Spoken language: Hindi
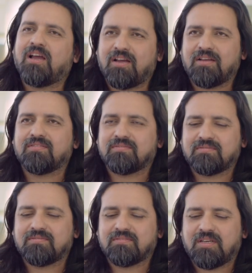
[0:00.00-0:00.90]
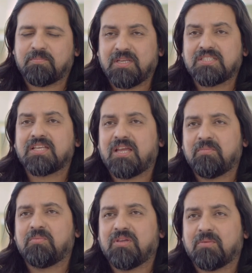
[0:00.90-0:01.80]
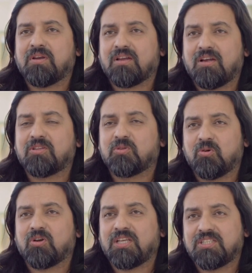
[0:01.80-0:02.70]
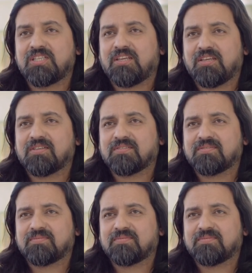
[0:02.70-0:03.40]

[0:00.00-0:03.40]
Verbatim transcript: हाँ अपने शहर में भी अपना घर तो होना ही चाहिए